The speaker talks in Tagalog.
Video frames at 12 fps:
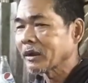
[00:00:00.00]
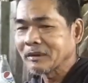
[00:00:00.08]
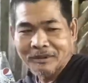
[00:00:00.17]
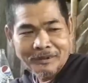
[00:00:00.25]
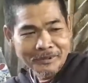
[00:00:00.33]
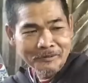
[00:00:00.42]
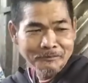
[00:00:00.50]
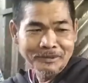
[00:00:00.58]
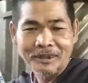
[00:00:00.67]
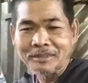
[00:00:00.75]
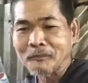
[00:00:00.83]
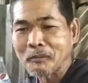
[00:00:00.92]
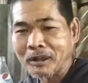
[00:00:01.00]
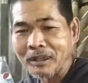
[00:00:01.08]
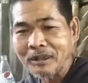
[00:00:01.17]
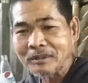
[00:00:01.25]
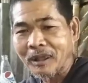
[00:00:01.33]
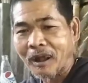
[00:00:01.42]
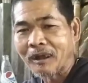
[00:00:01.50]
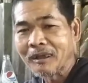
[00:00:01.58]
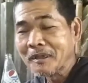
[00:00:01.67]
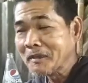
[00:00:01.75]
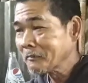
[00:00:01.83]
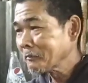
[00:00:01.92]
Bakit? Kasapakin eh, ka. Tatawa
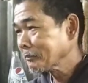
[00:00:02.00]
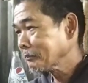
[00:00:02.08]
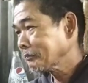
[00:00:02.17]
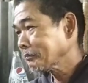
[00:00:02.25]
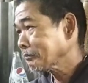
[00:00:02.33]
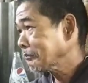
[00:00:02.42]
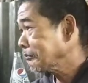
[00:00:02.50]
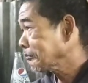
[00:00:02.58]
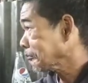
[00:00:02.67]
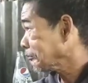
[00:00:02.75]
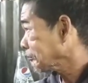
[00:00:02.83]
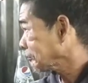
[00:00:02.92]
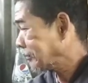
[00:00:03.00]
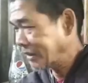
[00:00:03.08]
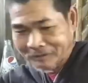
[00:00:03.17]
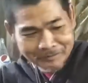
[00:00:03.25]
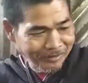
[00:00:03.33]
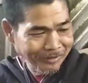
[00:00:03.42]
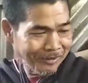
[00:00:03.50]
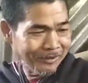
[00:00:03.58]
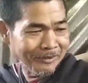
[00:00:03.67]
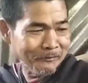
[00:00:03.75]
si Lester. Chill, tatawa